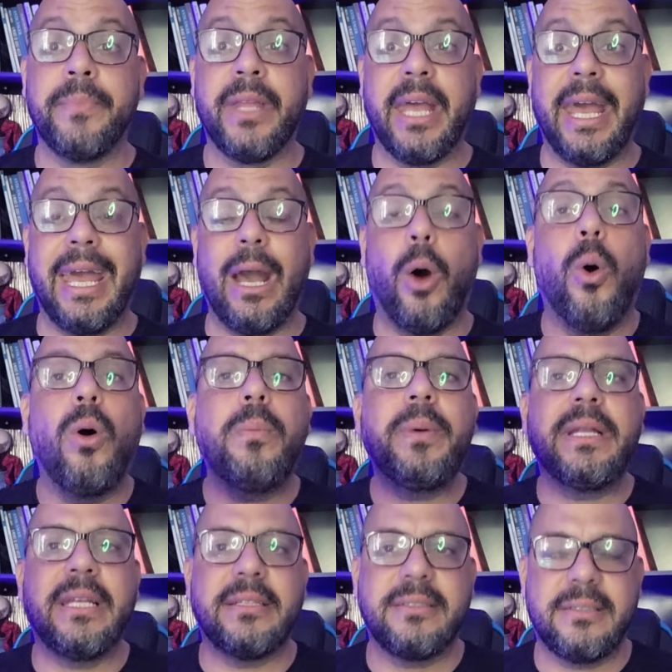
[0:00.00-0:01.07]
é,
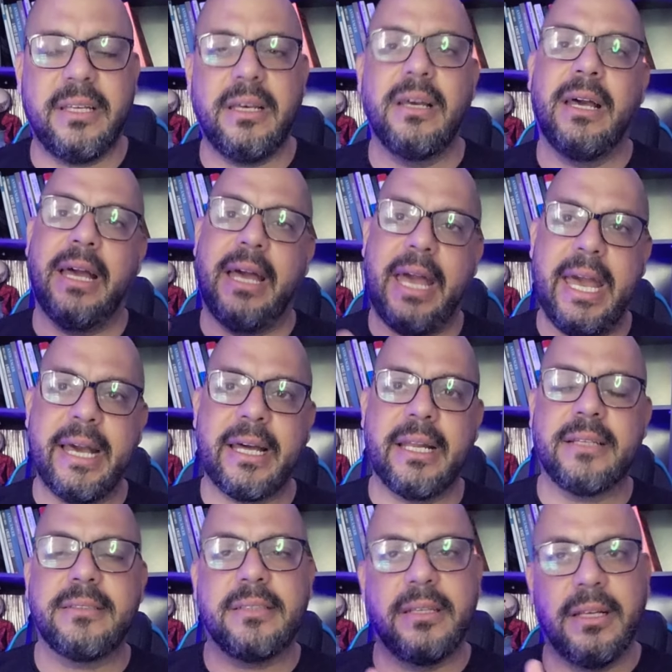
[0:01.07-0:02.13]
obedecer
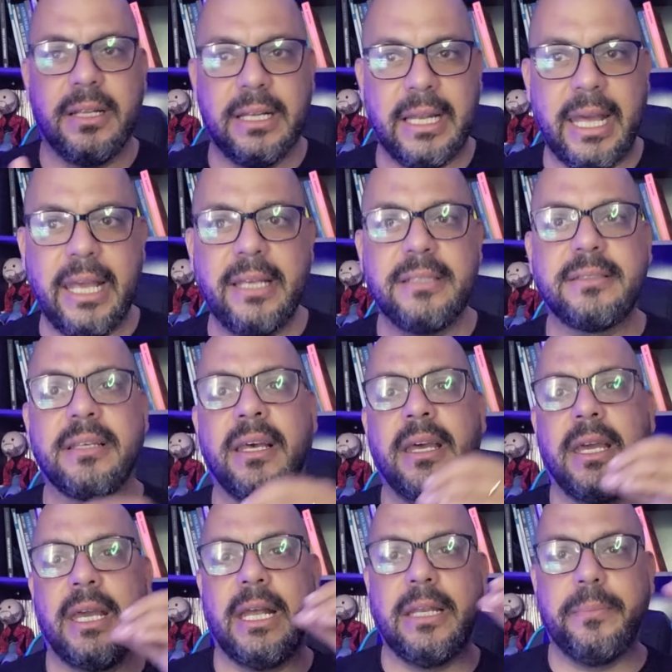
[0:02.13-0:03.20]
regras, leis,
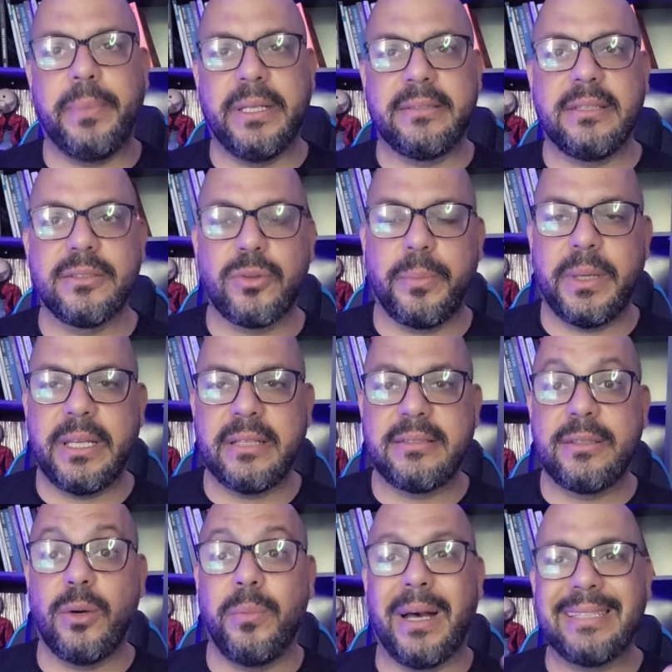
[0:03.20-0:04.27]
ele precisa
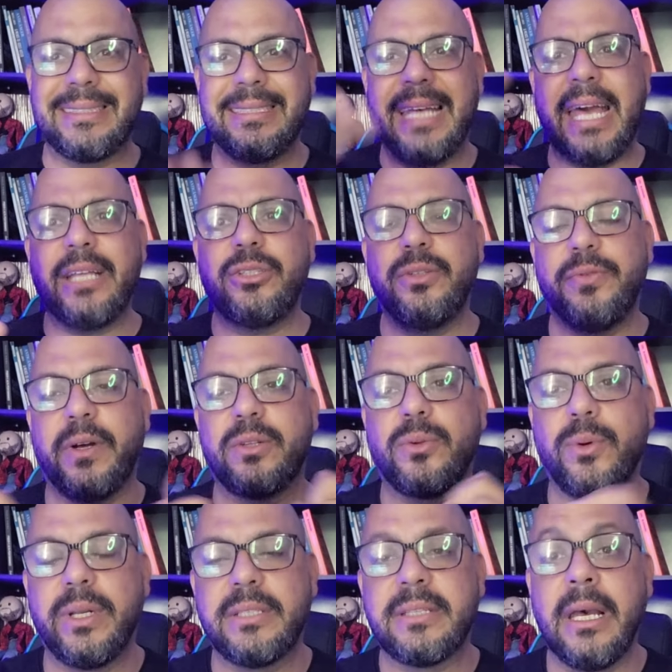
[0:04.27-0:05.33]
obedecer uma série de
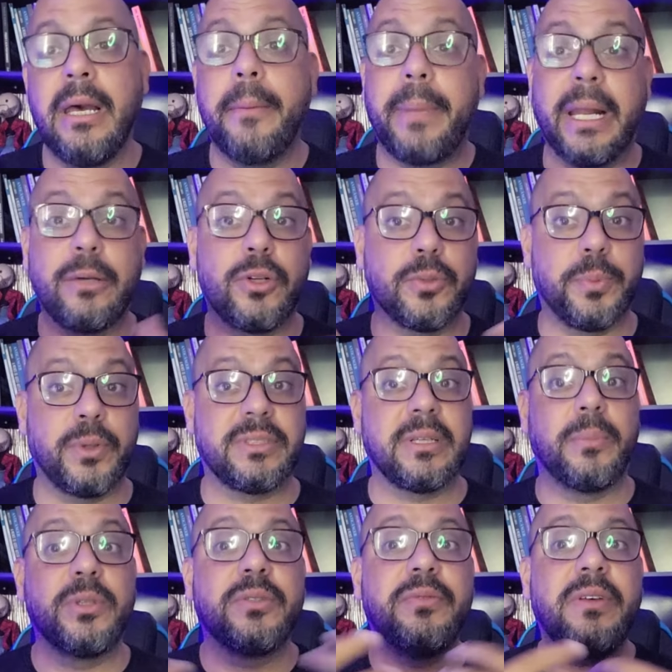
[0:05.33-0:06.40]
fatores para que nós
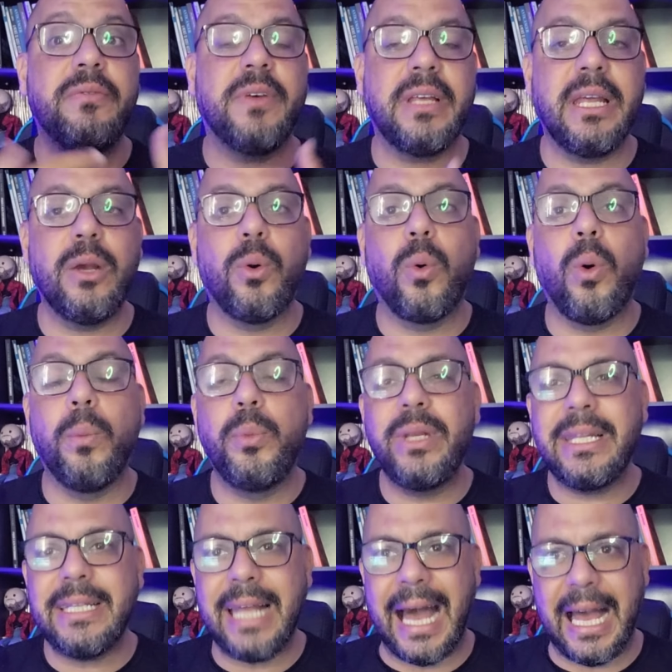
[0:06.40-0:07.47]
possamos viver em
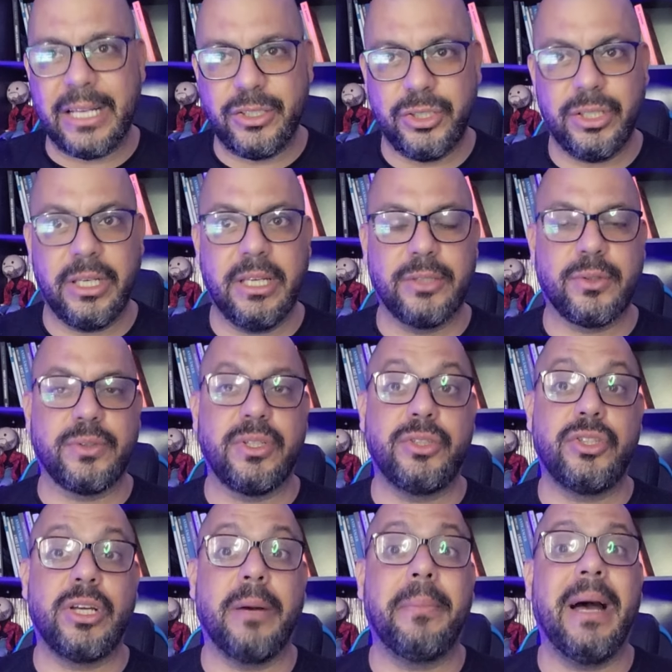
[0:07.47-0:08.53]
comunidade. Isso se
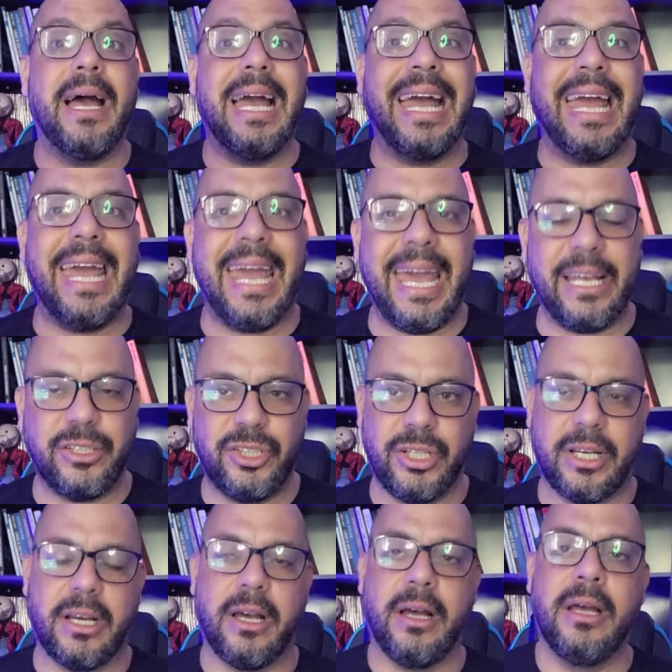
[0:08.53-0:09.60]
chama
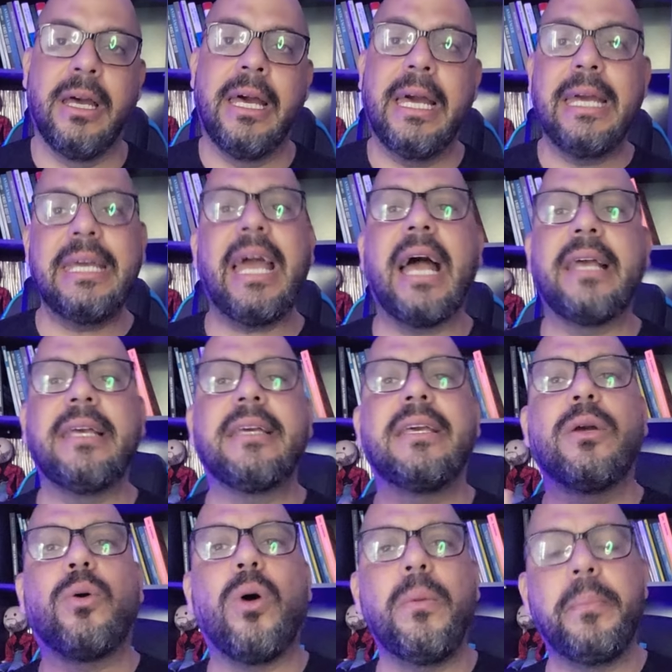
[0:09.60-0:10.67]
ética. E aí
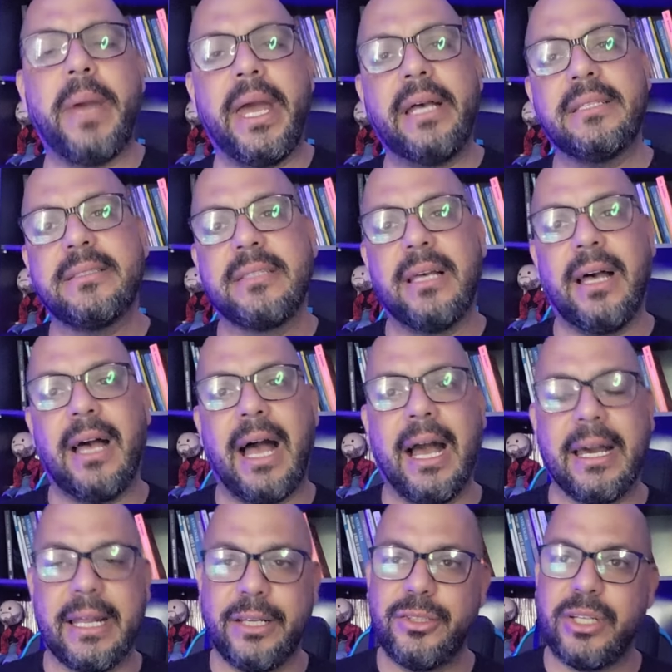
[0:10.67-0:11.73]
que começa a
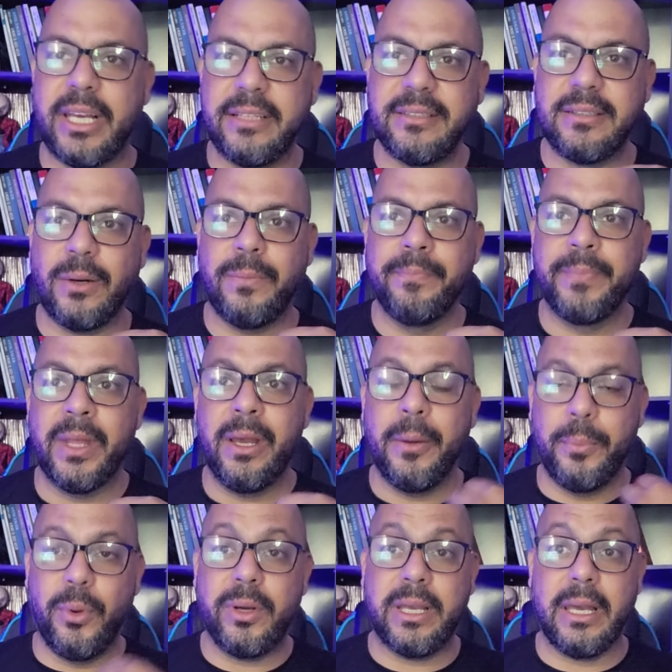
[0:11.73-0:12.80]
grande questão.
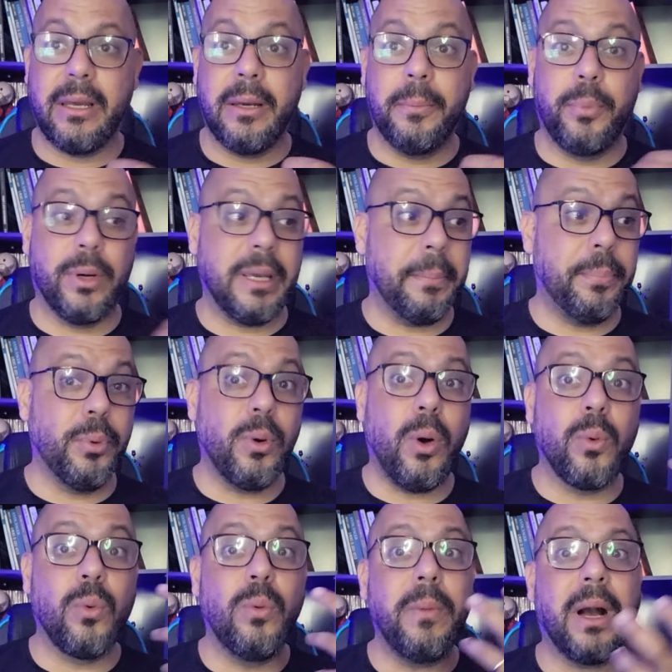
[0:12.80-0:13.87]
Por quê? Porque por
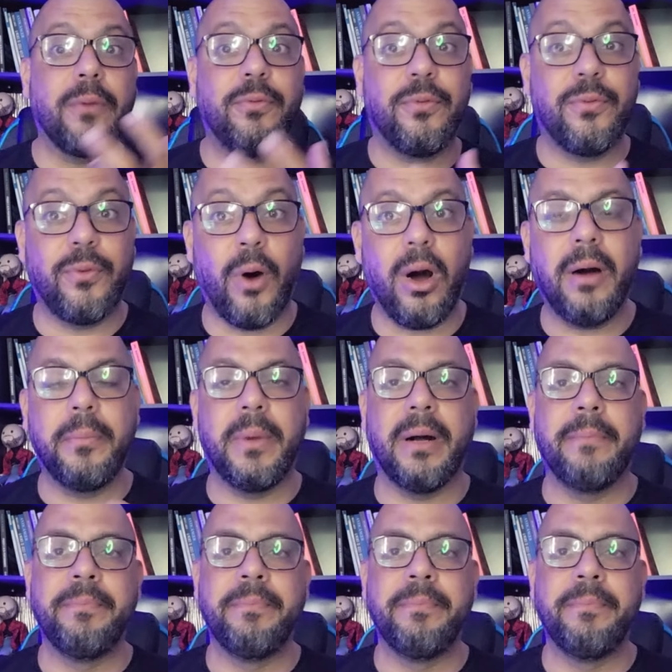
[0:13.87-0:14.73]
alguma forma